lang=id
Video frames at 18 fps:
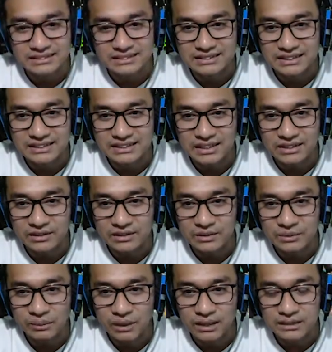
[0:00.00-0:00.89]
Diajar oleh
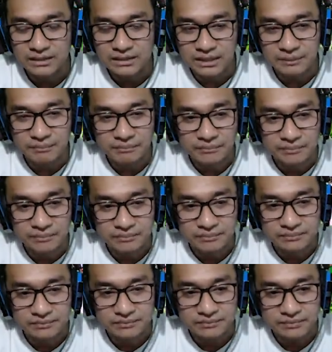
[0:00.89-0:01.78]
dua tim.
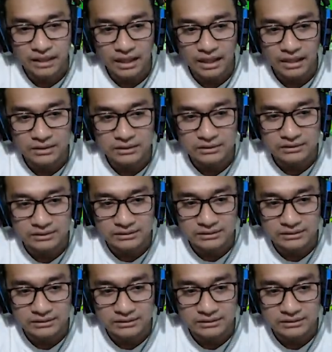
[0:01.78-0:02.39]
Aduh,